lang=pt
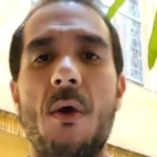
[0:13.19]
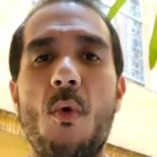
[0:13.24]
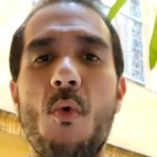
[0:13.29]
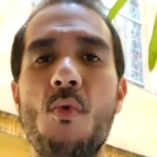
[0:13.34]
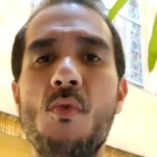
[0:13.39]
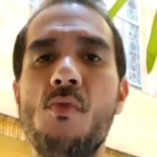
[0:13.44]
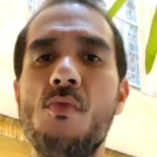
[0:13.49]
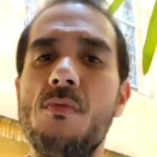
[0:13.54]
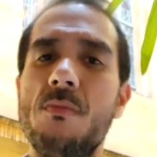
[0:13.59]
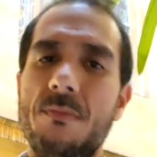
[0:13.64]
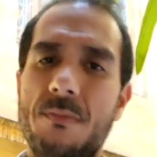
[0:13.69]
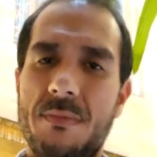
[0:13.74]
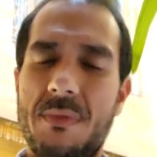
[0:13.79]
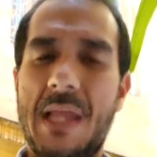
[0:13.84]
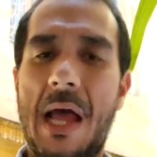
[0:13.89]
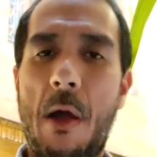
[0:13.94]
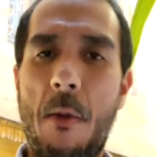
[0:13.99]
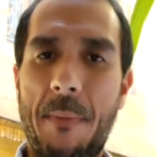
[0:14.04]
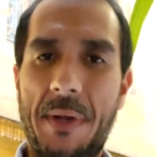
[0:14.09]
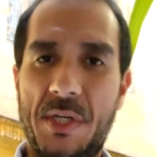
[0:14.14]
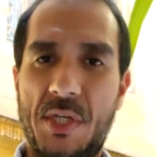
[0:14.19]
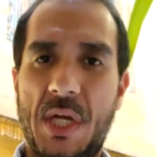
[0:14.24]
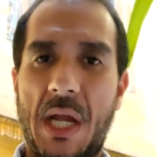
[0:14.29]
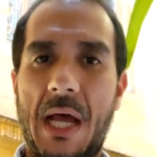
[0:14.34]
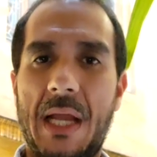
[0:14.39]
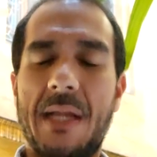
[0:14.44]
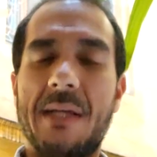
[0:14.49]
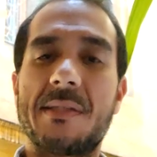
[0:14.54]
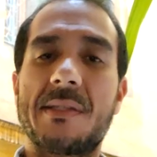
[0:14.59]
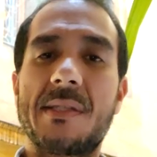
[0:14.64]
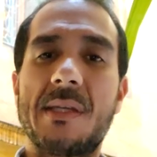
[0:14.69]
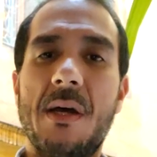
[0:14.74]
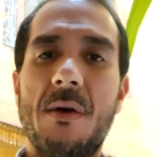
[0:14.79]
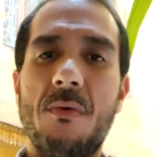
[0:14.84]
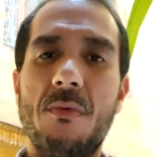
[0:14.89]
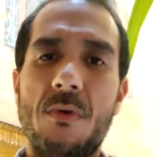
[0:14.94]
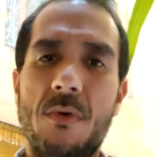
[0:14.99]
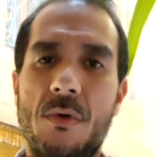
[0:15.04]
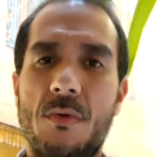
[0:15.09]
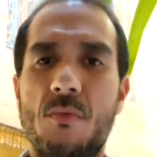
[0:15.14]
Um dá uma
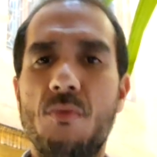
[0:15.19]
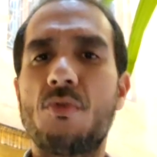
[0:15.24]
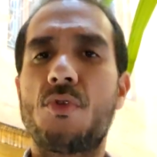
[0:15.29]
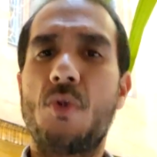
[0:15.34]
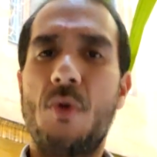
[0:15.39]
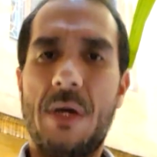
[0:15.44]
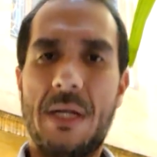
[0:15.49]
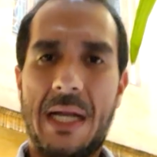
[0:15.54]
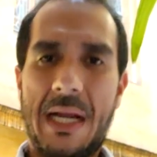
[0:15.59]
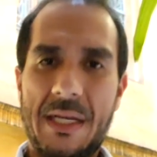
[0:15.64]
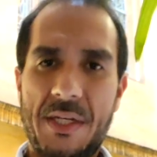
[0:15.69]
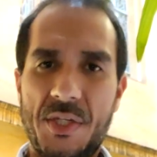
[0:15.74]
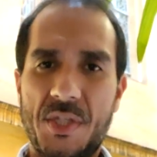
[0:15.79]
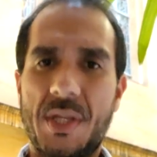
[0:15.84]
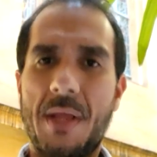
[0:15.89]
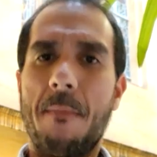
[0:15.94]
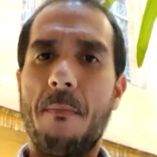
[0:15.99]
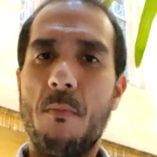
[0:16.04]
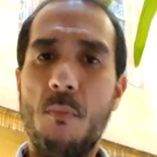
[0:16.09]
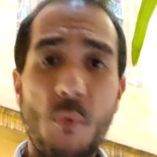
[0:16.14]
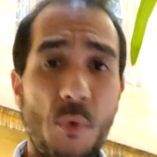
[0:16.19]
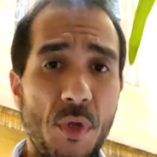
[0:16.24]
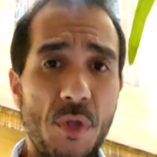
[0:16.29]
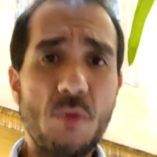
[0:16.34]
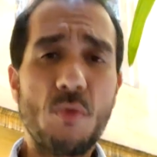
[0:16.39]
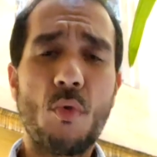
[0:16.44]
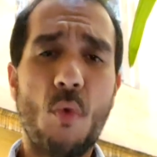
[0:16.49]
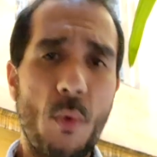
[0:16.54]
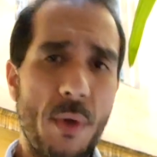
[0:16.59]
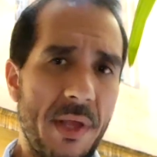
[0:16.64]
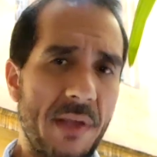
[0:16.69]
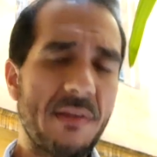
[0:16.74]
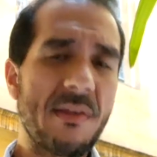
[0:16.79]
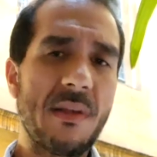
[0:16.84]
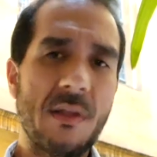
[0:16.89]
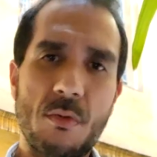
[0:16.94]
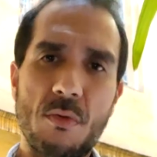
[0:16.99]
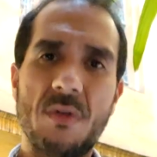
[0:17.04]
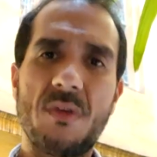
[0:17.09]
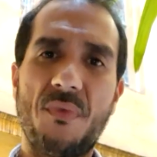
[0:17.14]
escalação, um jornalista muito
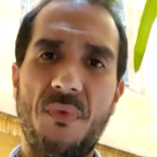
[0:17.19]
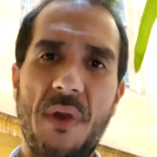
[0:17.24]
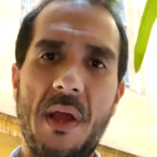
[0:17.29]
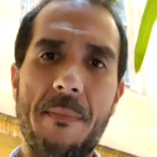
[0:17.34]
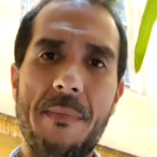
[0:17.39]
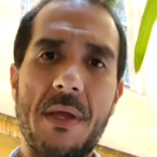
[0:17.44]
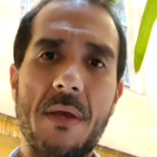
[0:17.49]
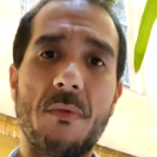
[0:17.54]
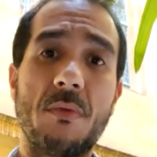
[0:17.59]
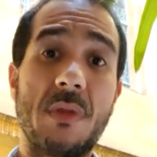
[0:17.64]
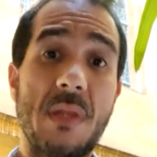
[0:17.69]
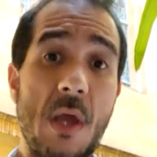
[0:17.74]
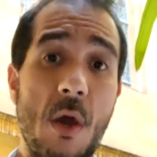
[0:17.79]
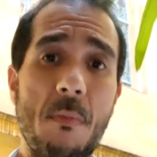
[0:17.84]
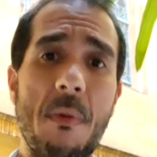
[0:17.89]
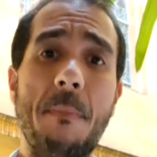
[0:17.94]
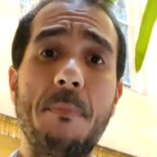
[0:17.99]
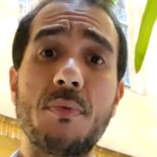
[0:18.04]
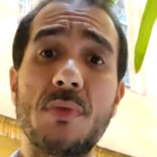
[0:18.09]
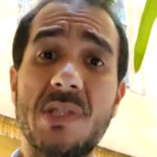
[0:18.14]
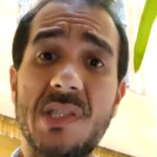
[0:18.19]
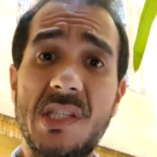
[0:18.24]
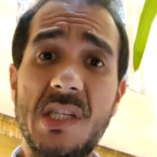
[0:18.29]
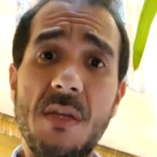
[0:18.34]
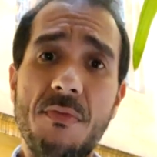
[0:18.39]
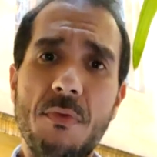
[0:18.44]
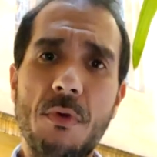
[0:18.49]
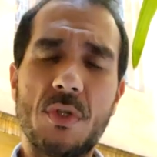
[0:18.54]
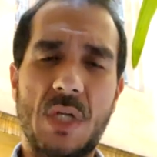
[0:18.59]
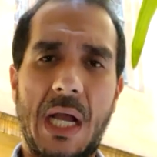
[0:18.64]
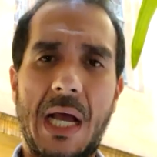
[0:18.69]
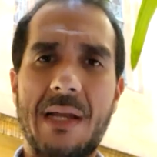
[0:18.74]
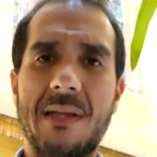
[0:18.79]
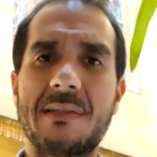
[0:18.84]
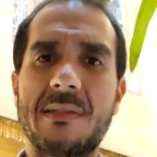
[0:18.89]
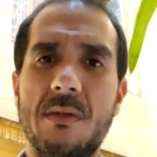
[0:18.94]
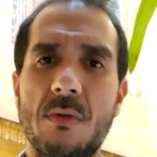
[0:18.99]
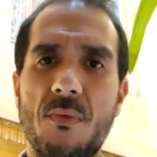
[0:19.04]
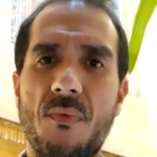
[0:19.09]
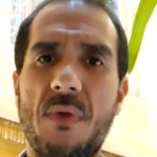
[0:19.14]
conhecedor de Flamengo deu uma possível
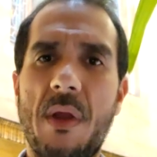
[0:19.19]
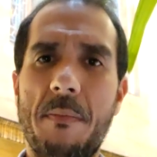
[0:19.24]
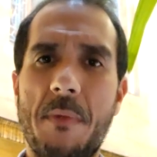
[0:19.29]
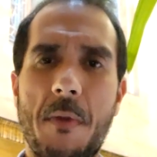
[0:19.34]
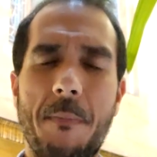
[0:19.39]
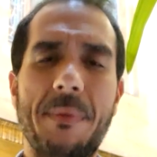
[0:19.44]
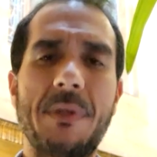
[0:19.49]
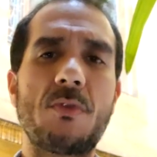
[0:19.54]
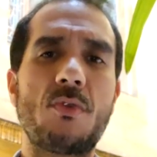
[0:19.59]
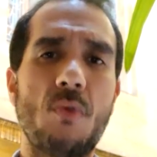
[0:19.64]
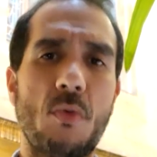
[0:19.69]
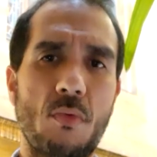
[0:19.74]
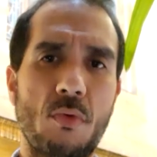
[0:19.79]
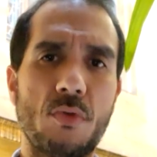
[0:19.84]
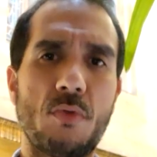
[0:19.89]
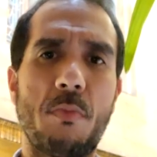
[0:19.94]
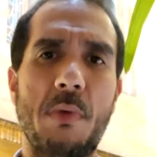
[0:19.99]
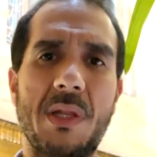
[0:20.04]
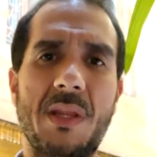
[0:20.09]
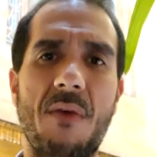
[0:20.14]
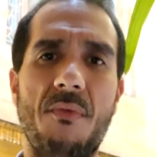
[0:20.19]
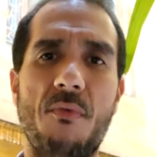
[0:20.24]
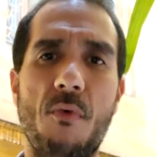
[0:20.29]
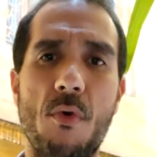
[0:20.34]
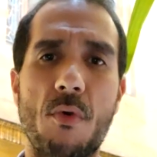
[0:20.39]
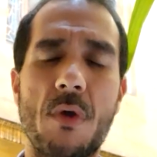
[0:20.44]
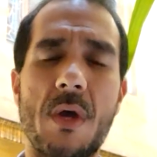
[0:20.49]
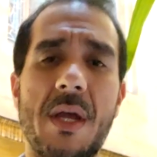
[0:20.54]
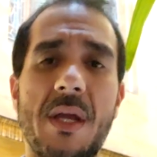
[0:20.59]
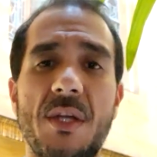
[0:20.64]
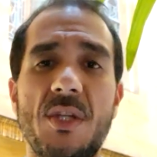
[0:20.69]
escalação do Flamengo para esse jogo contra o Botafogo.